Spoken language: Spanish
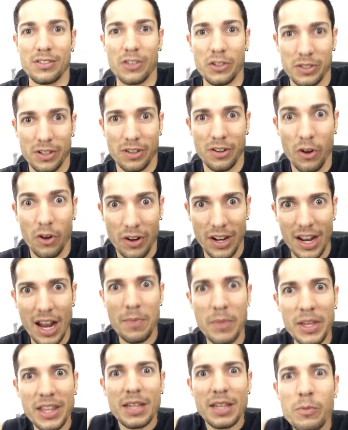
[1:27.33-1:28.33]
los
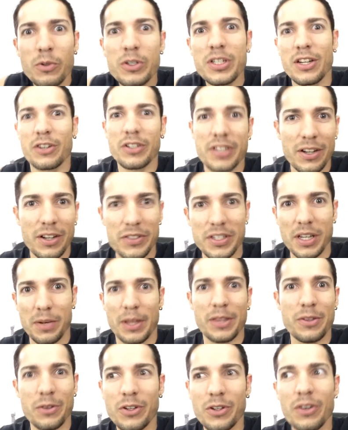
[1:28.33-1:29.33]
realmente músicos de
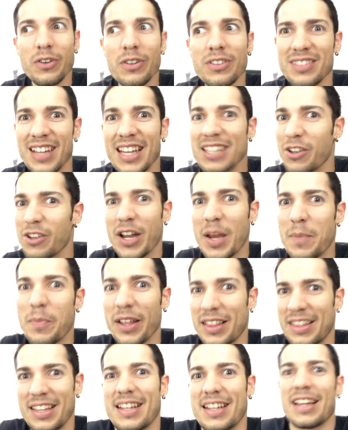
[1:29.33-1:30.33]
conservatorio, es lo que
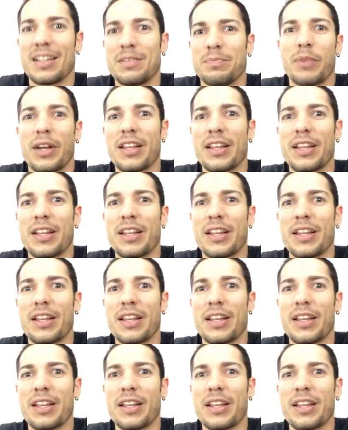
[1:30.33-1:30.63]
practican.